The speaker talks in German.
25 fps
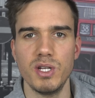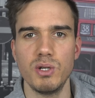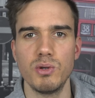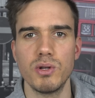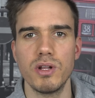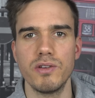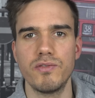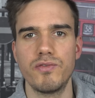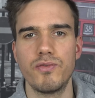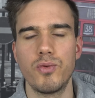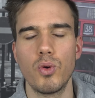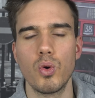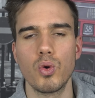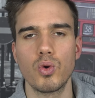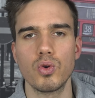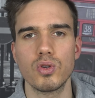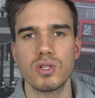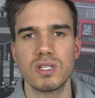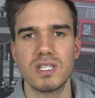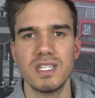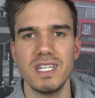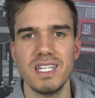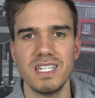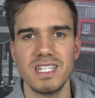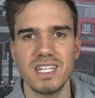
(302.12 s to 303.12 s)
wenn du den
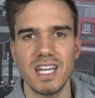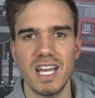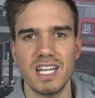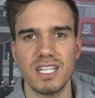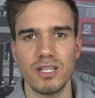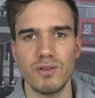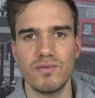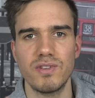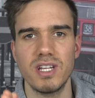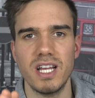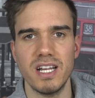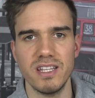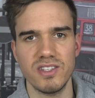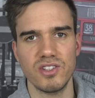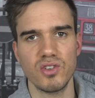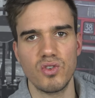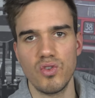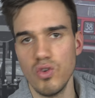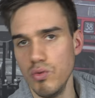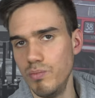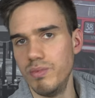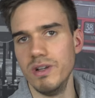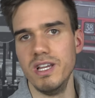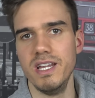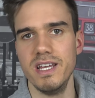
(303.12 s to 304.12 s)
Fokus nicht direkt auf die ganze
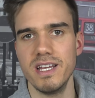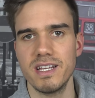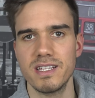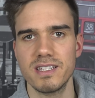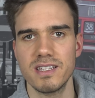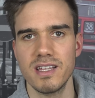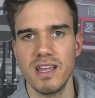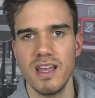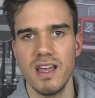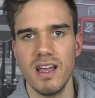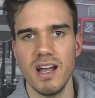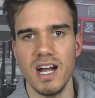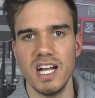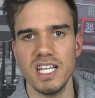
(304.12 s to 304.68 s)
Gruppe legst.